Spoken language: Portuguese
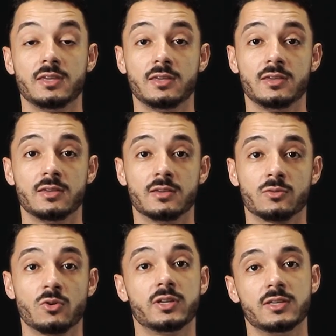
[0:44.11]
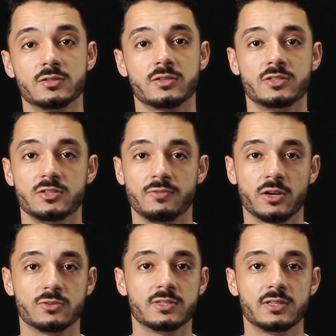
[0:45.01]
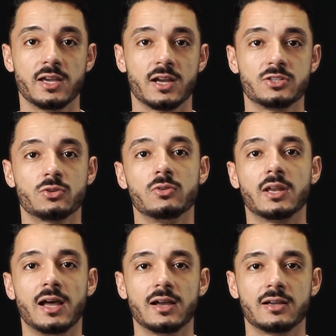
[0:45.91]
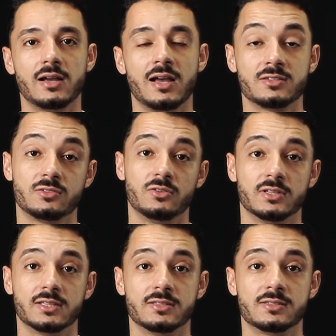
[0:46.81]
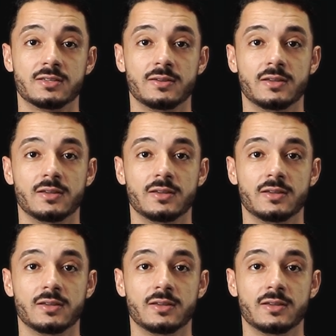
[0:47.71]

e com isso a gente vai conseguir articular as notas.